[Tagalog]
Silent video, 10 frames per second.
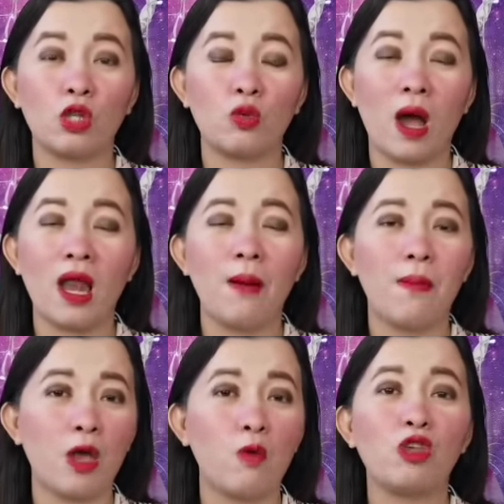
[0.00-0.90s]
ritual,
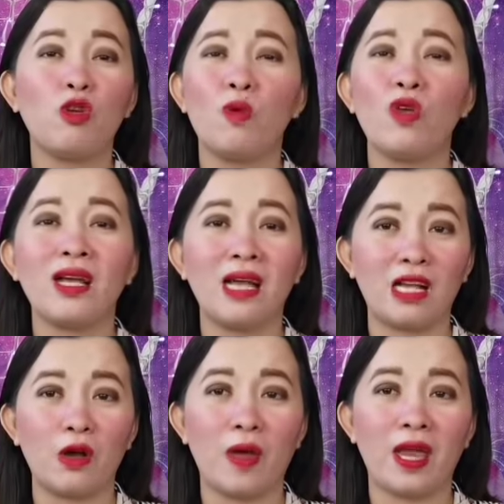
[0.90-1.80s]
abay, wag niyo po yung
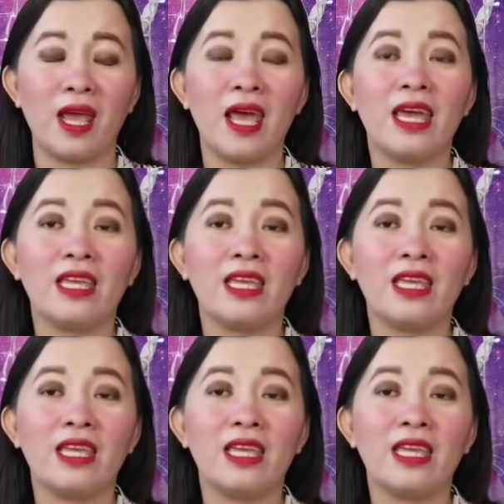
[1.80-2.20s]
gagawin.